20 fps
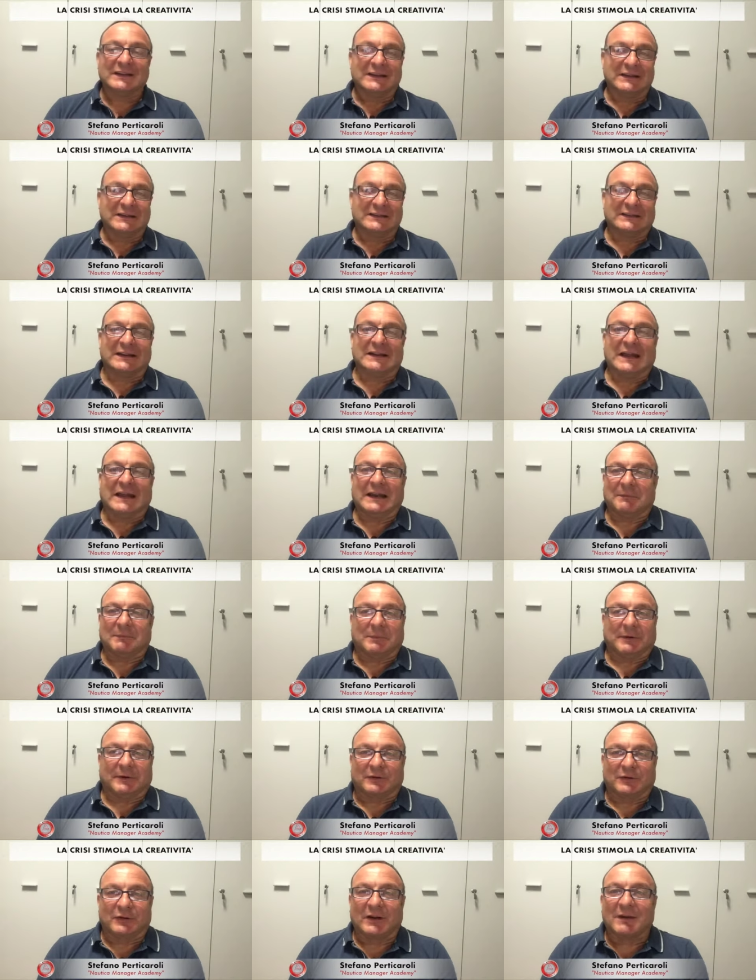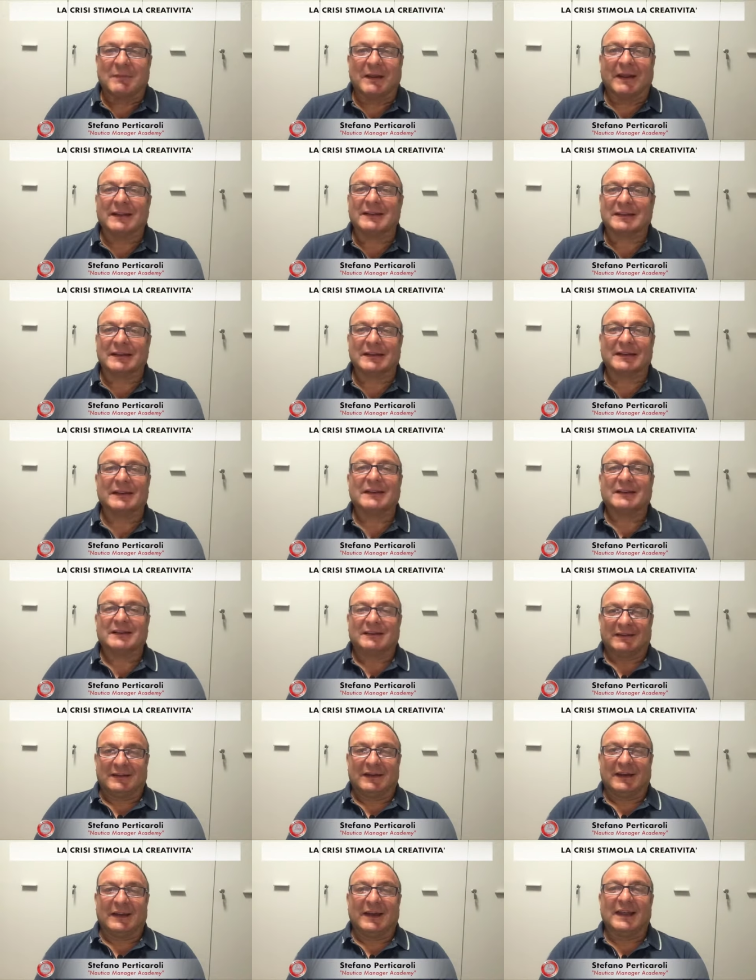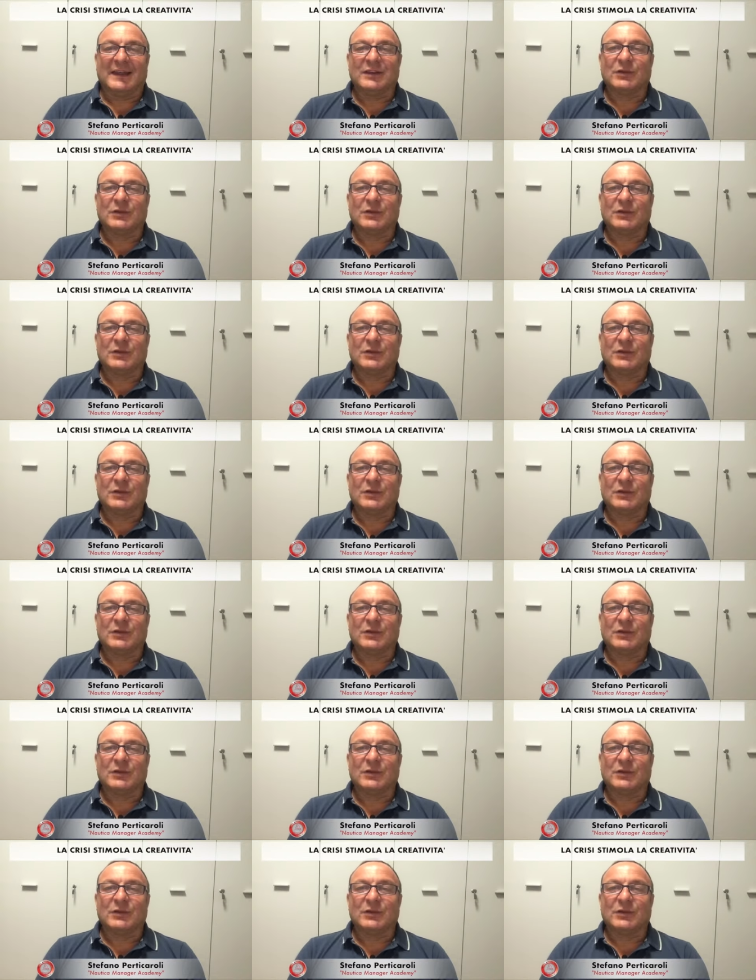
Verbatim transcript: italiana, personalmente eh,